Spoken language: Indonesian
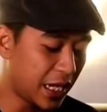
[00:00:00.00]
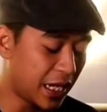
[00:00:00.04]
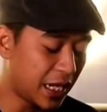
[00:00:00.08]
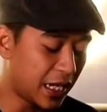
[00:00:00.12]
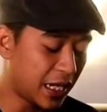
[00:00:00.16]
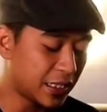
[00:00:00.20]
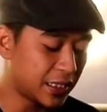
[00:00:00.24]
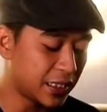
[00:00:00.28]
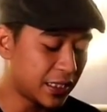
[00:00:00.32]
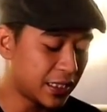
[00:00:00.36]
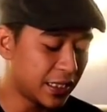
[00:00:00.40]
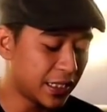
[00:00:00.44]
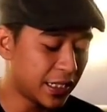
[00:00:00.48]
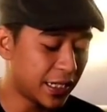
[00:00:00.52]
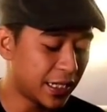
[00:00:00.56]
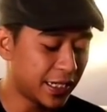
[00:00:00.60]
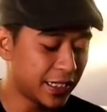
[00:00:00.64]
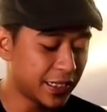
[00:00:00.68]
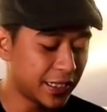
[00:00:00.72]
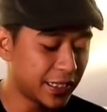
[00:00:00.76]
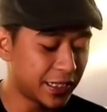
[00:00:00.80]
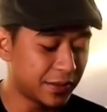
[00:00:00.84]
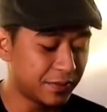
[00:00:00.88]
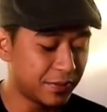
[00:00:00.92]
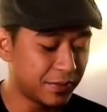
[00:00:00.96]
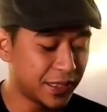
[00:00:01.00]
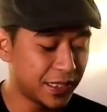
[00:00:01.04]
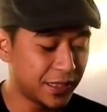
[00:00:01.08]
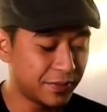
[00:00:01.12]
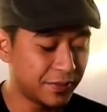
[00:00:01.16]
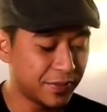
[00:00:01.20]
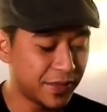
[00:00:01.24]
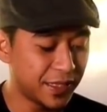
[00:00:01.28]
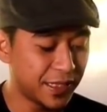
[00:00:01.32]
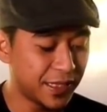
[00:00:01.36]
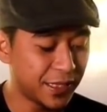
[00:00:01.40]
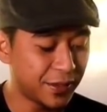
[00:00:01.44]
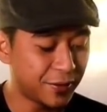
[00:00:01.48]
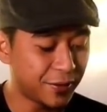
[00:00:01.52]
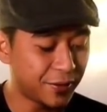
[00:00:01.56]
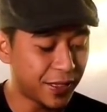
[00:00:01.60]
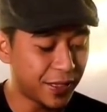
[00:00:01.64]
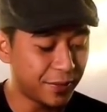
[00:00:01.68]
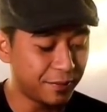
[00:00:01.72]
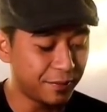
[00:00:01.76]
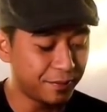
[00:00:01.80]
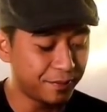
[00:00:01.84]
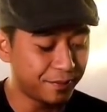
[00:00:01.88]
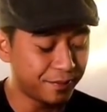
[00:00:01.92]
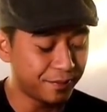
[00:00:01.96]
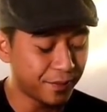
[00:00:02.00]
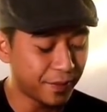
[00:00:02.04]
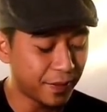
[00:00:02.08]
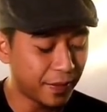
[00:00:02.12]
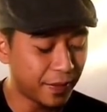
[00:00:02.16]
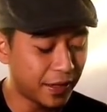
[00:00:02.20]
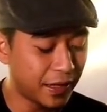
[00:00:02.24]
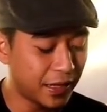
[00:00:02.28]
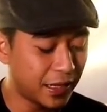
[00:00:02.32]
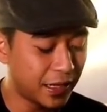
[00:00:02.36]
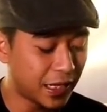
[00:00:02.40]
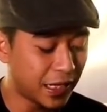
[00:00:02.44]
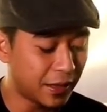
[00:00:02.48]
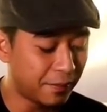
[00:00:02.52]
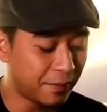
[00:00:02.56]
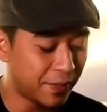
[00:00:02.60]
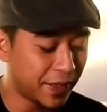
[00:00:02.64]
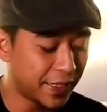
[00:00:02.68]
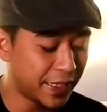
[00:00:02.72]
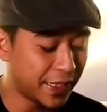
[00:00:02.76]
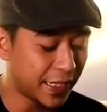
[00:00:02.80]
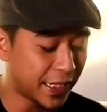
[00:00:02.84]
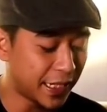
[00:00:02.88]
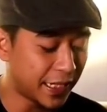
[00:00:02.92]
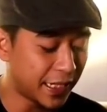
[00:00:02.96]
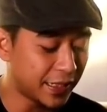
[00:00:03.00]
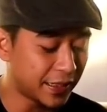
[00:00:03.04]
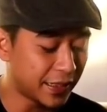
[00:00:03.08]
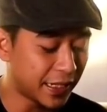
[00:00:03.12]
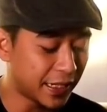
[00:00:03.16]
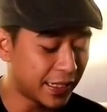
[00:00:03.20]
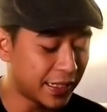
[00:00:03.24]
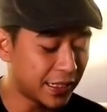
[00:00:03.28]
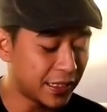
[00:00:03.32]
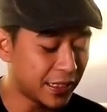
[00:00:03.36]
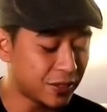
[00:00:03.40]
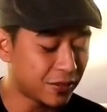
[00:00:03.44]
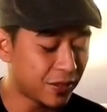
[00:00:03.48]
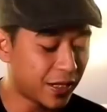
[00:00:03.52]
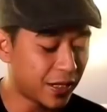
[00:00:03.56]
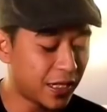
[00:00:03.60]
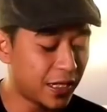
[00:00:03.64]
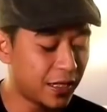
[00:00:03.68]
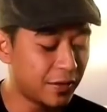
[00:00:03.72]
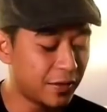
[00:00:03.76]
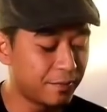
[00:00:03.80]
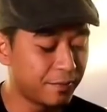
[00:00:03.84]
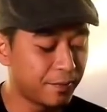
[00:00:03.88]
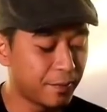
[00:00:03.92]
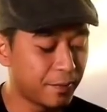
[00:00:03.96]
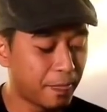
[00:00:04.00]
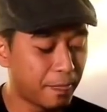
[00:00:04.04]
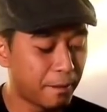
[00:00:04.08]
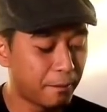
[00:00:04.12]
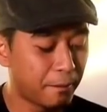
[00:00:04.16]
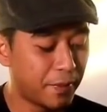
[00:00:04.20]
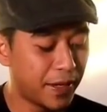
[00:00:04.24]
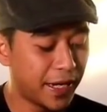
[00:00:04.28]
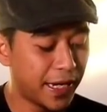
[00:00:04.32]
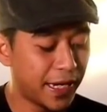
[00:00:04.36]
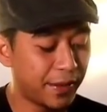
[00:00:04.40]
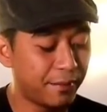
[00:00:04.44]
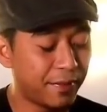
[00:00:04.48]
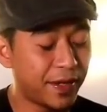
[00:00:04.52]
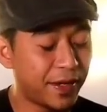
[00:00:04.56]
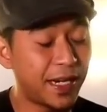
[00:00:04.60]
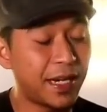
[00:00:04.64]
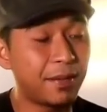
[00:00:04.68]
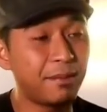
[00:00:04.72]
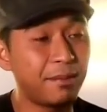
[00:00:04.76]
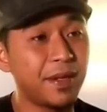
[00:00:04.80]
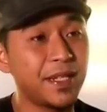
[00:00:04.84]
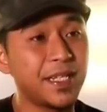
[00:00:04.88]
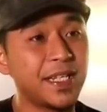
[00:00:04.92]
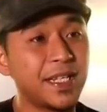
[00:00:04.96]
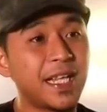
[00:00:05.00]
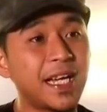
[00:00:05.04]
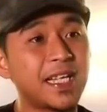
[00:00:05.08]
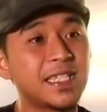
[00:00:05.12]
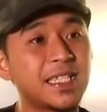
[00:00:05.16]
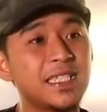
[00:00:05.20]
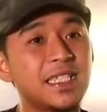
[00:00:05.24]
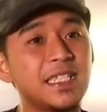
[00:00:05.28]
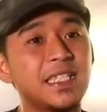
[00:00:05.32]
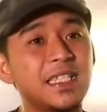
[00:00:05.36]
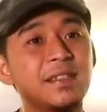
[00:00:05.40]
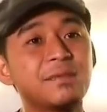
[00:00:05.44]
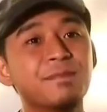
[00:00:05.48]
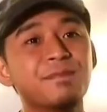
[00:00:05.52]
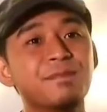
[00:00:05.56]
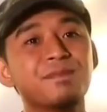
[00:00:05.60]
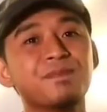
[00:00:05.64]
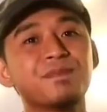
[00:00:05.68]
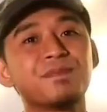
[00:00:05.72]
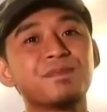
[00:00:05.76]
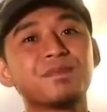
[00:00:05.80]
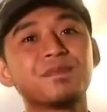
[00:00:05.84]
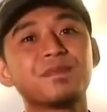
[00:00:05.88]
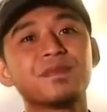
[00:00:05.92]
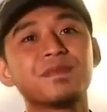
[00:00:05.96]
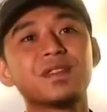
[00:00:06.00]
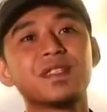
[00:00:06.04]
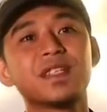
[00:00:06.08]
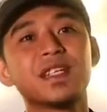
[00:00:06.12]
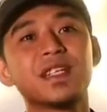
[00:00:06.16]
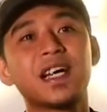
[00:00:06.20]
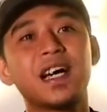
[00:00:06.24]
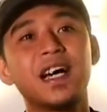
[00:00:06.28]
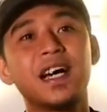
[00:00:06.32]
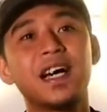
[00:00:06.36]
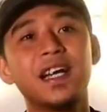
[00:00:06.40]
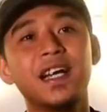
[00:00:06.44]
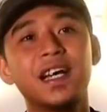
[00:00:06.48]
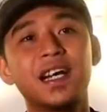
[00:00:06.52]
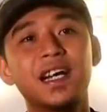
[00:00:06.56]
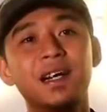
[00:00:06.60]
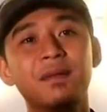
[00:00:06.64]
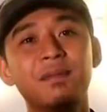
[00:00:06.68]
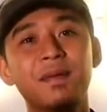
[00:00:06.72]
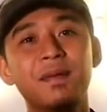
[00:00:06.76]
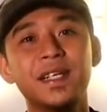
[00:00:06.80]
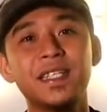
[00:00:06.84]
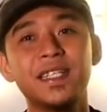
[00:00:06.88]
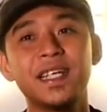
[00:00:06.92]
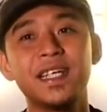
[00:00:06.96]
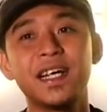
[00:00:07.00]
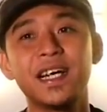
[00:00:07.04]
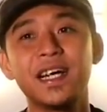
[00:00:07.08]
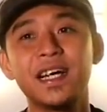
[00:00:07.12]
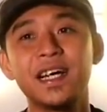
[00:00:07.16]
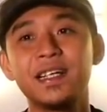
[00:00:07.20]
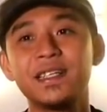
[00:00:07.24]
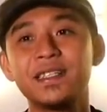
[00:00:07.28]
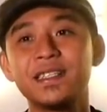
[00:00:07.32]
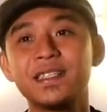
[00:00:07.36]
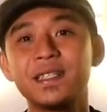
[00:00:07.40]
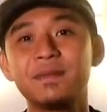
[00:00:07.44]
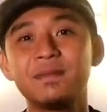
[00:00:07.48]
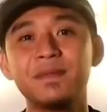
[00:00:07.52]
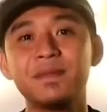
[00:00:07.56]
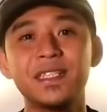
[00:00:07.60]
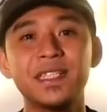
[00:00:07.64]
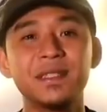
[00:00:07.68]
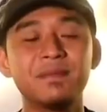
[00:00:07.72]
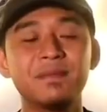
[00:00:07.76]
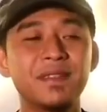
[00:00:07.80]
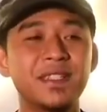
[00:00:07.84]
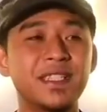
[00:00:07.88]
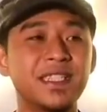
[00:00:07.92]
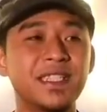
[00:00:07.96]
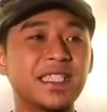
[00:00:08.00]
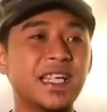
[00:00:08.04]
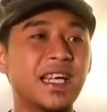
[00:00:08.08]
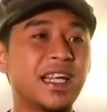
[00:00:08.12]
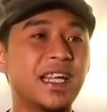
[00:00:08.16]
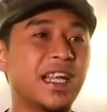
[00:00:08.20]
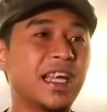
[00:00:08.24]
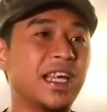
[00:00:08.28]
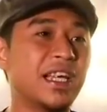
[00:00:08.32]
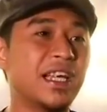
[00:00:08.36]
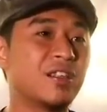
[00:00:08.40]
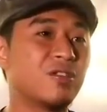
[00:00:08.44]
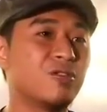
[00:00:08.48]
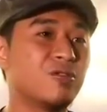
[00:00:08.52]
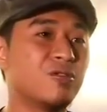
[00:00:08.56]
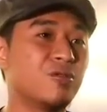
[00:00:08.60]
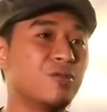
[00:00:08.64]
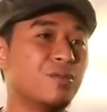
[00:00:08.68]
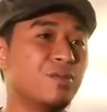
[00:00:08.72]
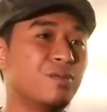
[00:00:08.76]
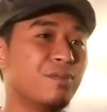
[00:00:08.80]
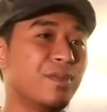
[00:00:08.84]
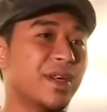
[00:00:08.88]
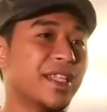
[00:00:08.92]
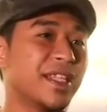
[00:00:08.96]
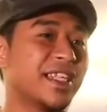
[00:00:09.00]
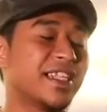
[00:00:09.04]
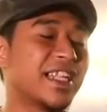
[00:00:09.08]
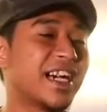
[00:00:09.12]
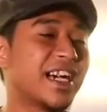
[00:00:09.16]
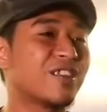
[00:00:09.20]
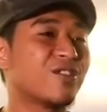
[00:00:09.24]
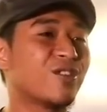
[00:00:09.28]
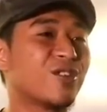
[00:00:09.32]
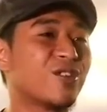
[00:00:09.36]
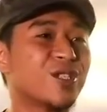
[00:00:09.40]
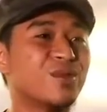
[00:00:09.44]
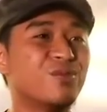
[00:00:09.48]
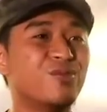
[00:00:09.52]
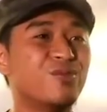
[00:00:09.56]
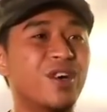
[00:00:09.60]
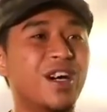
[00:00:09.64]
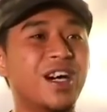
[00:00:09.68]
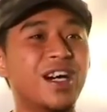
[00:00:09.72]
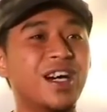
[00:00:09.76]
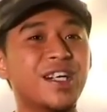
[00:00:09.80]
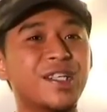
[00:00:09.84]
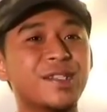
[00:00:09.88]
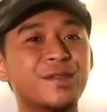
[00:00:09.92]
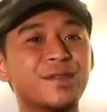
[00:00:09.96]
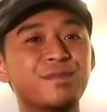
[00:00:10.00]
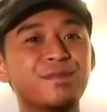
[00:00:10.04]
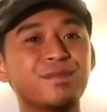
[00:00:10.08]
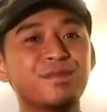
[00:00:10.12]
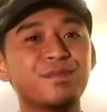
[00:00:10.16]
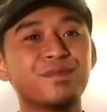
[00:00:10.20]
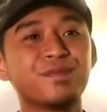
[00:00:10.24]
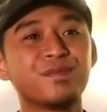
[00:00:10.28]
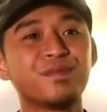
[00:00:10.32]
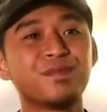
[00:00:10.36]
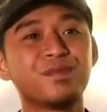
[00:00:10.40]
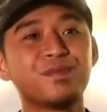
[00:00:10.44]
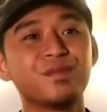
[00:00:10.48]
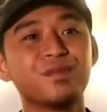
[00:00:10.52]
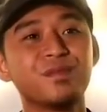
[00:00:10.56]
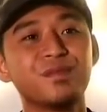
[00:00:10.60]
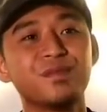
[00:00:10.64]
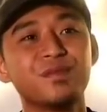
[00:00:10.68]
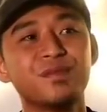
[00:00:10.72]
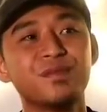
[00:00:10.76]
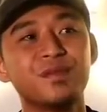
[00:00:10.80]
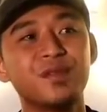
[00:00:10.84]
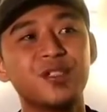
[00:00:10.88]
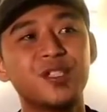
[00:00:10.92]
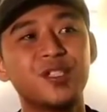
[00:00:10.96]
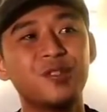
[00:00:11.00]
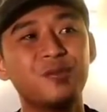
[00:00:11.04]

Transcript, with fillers: ya jadi kan teman-teman itu kan eh, kebanyakan tanya soal bagaimana meditasi ah karena kebanyakan teman-teman di sana itu meditator semua. Oh.